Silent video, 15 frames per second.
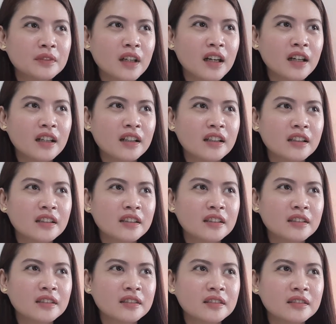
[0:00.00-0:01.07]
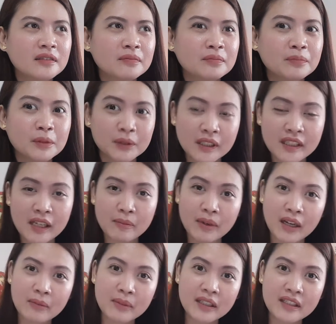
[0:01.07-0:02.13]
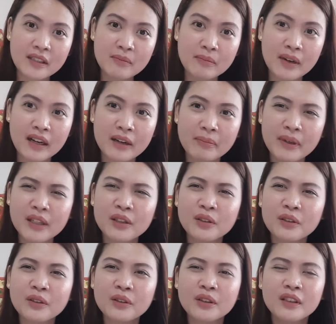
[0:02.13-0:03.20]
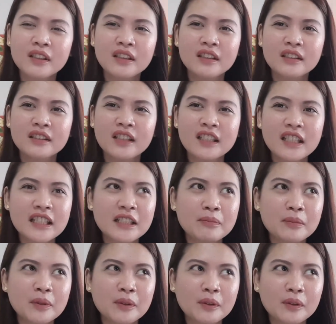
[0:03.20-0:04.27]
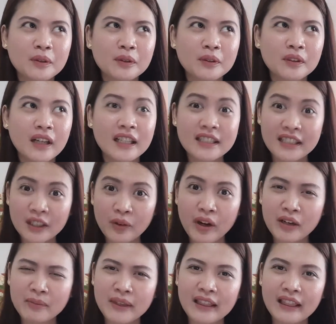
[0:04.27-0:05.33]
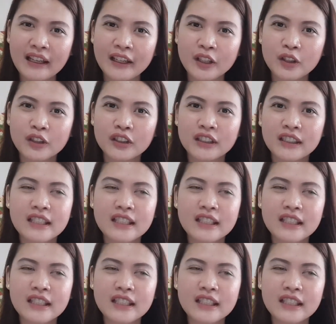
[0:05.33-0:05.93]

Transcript: uh, po, sasama ka magsimba, pero nasa isip mo, as requirement lang yon